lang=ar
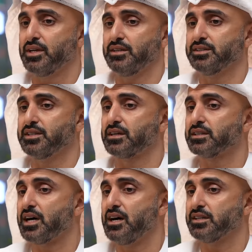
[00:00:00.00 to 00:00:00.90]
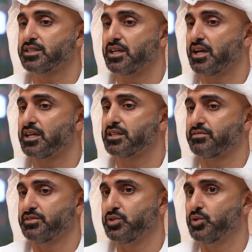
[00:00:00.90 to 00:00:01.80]
عندك قطاع اتصالات
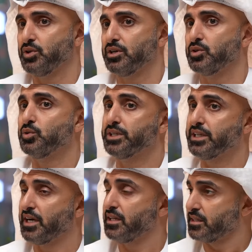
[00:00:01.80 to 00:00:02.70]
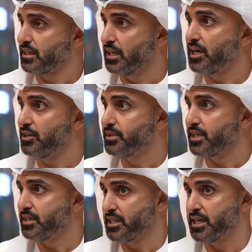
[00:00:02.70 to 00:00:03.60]
في الدوله واي اند كلاعب
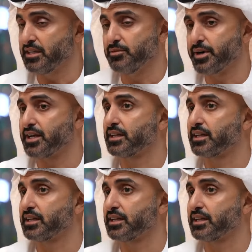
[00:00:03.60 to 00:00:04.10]
اي اند الامارات